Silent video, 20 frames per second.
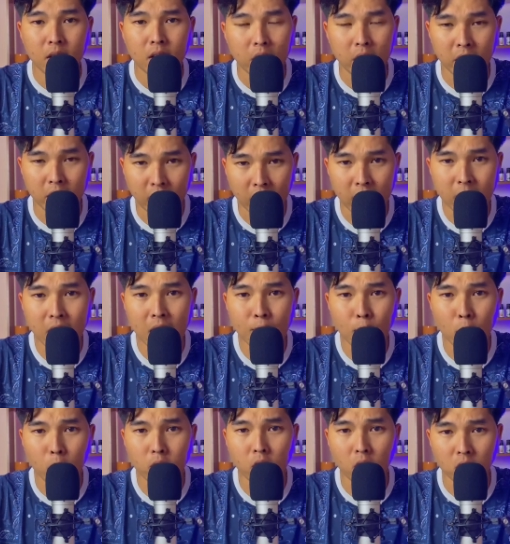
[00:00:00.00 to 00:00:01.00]
thì chạy ngang
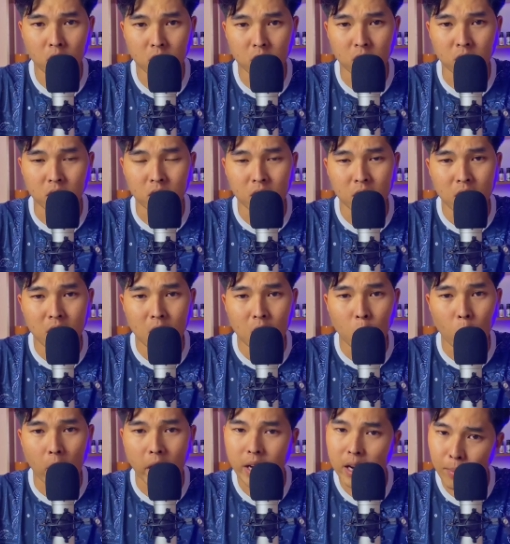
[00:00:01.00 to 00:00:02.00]
một cái đoạn đường
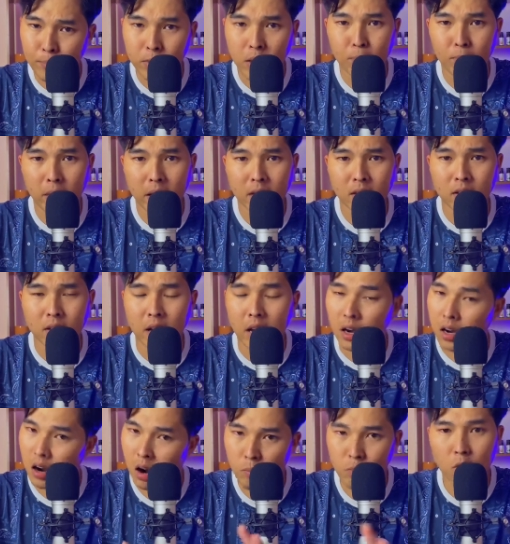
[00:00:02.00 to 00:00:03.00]
khoảng 500 mét là
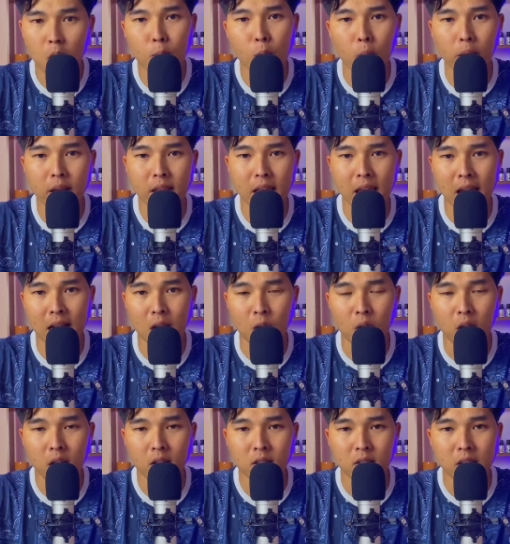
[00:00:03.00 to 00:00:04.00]
không có một cái nhà nào
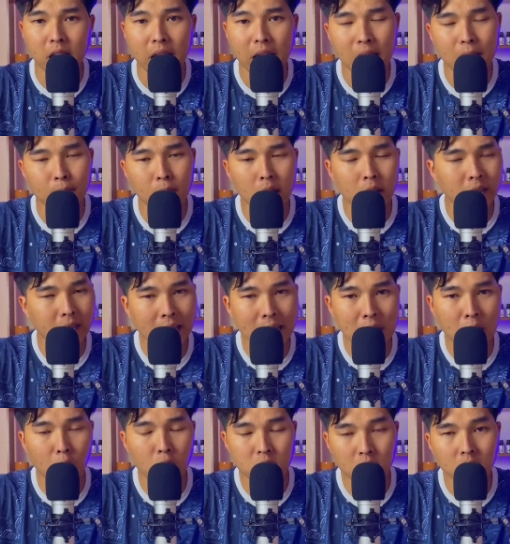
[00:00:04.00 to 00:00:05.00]
hết hai bên cây
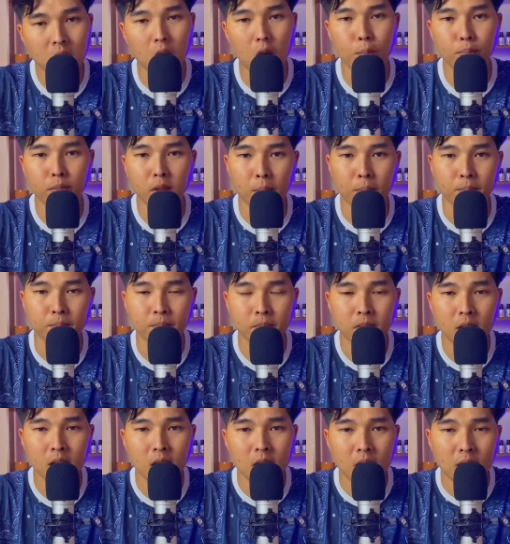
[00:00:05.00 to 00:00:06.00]
cối rất là um tùm
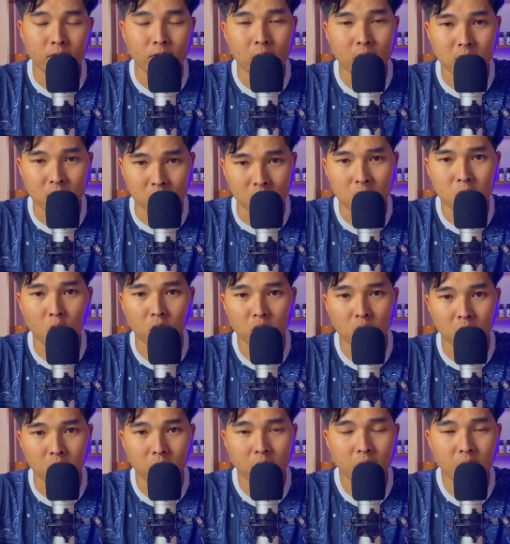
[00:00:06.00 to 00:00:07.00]
và giữa đoạn
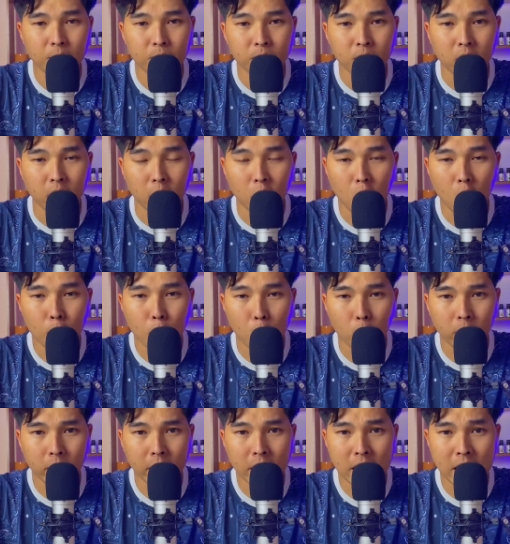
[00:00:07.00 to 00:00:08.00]
đường đó, đó thì có một
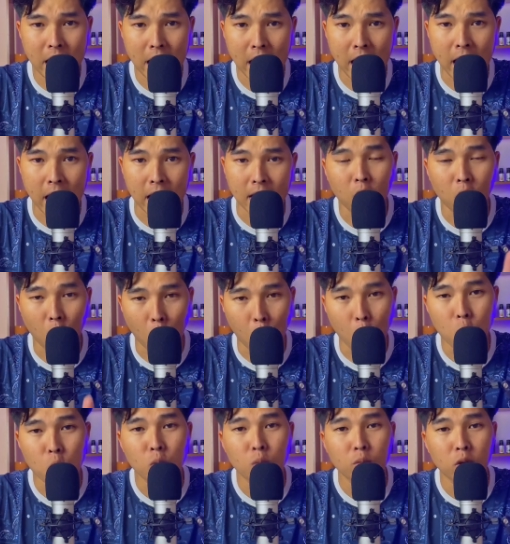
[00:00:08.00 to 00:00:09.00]
cái nhà
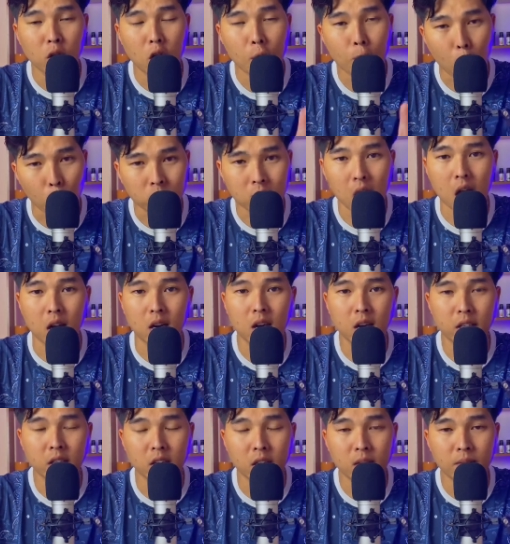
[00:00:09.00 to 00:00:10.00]
gỗ có một tầng
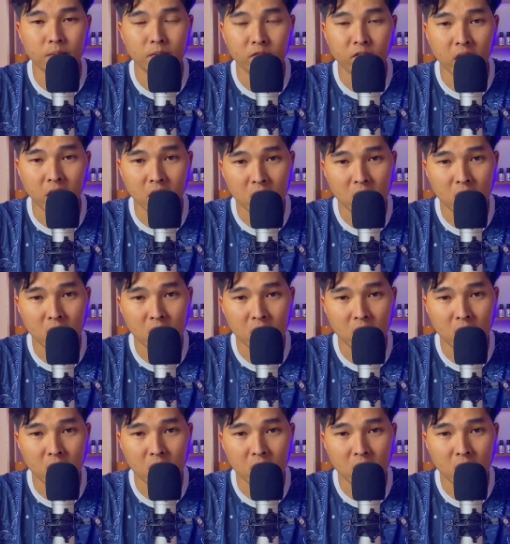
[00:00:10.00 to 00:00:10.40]
lên nữa và